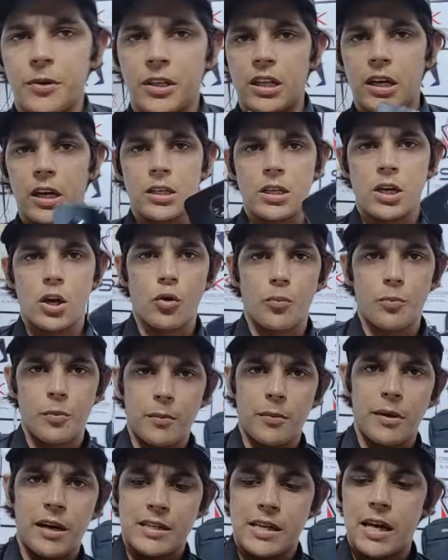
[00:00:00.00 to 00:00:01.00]
पंद्रह हज़ार रुपये
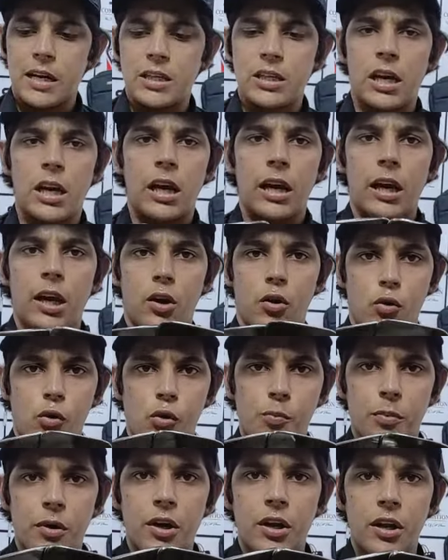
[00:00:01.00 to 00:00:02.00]
बाज़ार चलाए
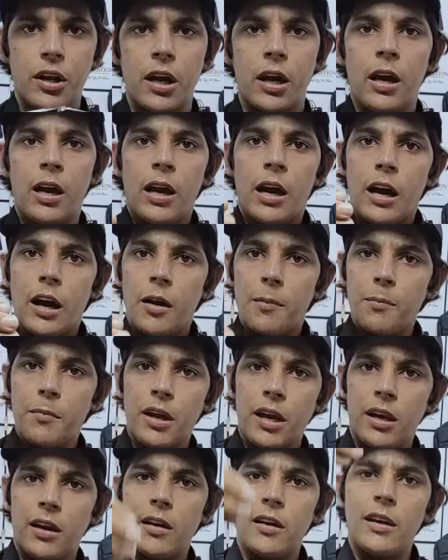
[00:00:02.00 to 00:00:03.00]
नॉन पी टी अब
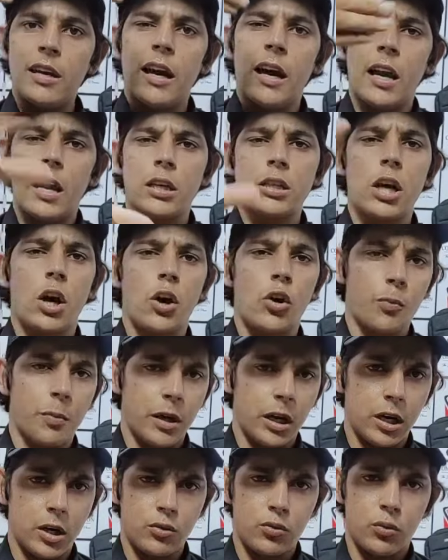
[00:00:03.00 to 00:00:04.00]
मैं ग्यारह हज़ार
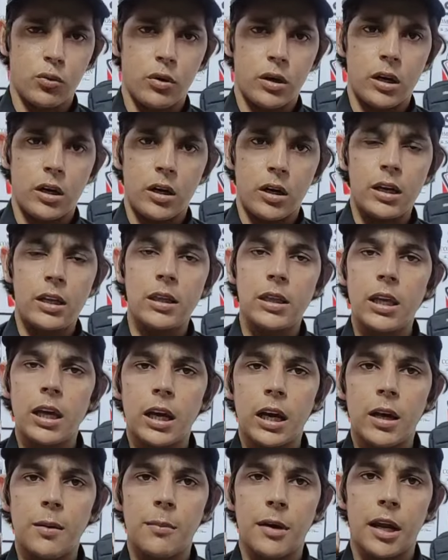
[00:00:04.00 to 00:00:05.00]
रुपये का दूंगा कितने
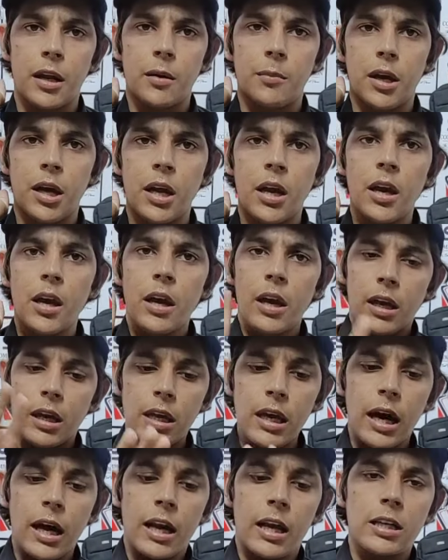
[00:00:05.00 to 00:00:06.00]
का इमरान भाई
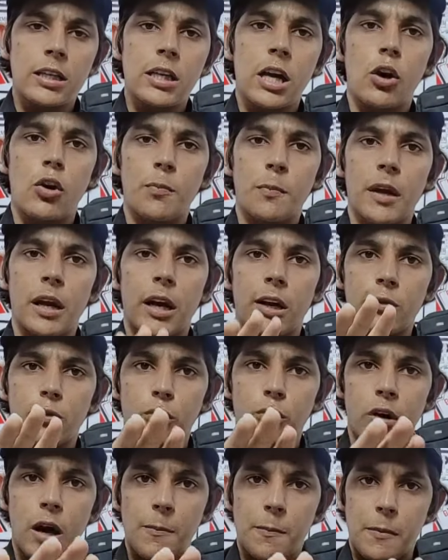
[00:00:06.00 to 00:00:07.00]
ग्यारह हज़ार रुपये का
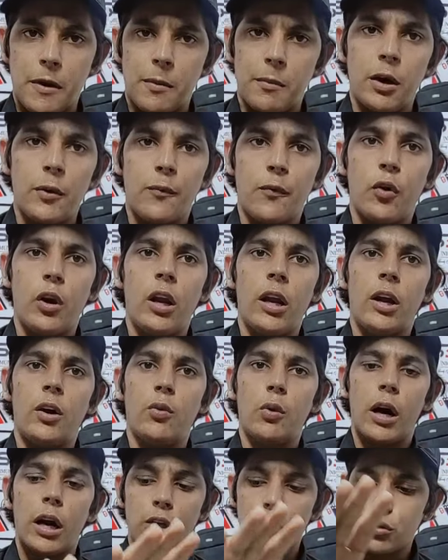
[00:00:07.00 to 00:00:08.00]
दूंगा पेमेंट फुल
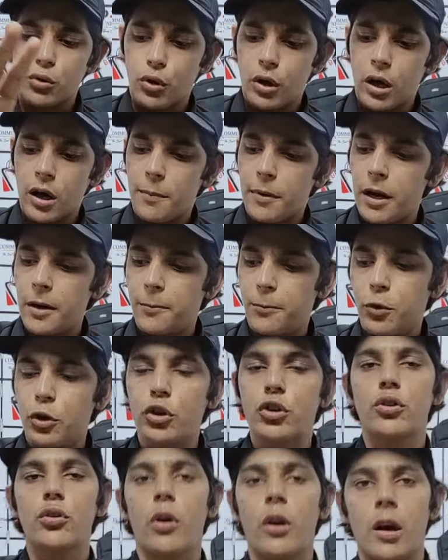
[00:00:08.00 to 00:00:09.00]
एडवांस होगा भरपूर
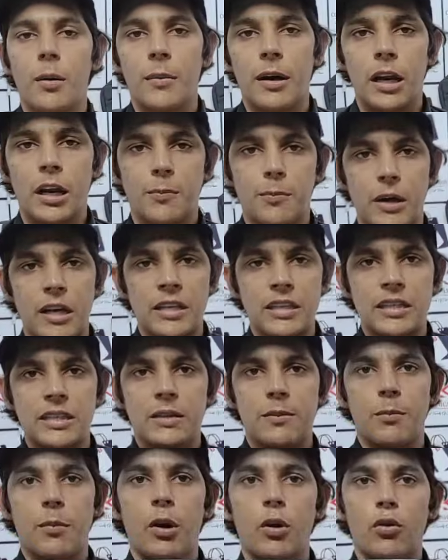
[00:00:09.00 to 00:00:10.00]
स्टॉक हमारे पास
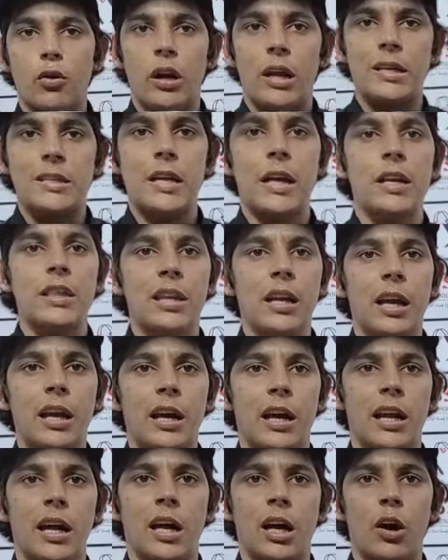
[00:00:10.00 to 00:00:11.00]
मेट्रोला जेड थ्री
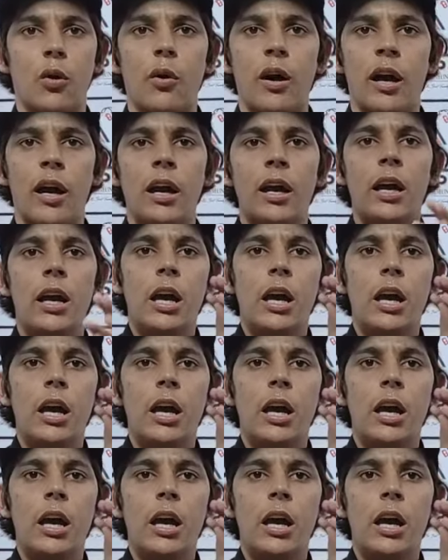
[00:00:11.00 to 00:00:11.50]
का रखा हुआ है